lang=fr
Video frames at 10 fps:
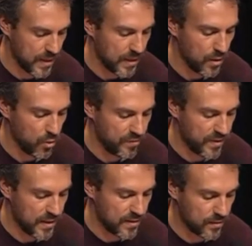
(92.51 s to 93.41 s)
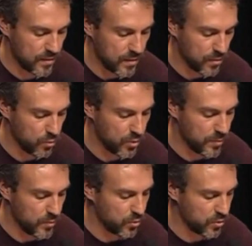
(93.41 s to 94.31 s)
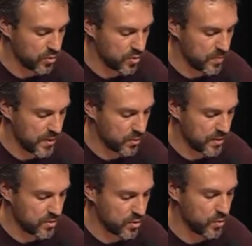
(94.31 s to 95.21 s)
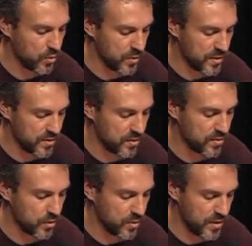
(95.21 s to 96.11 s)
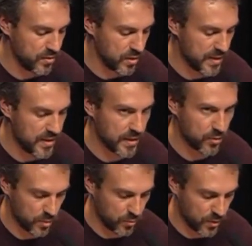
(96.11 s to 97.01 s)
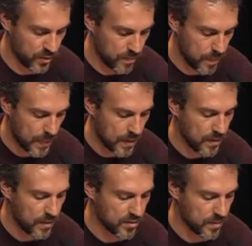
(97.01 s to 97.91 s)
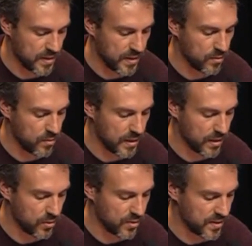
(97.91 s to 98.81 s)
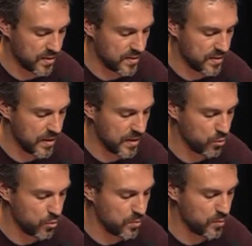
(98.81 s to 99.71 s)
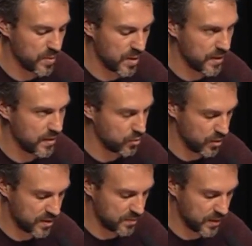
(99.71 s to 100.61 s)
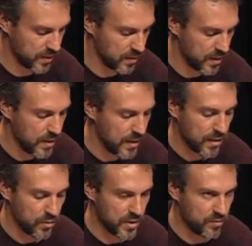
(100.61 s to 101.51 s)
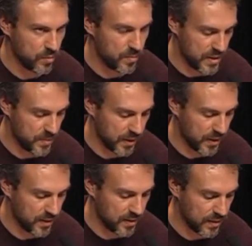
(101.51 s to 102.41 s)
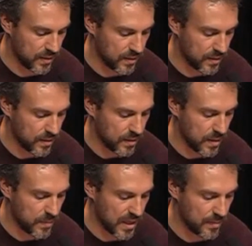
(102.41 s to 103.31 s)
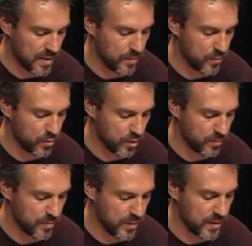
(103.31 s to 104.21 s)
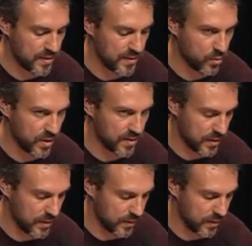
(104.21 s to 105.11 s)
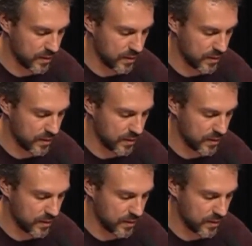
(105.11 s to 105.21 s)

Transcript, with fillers: Le fait tout d'abord, de transmettre des sommes de connaissances en utilisant les médias contemporains et en s'appliquant à les rendre accessibles à tous peut permettre, je l'espère, de développer l'esprit critique et par là même de former des citoyens éclairés.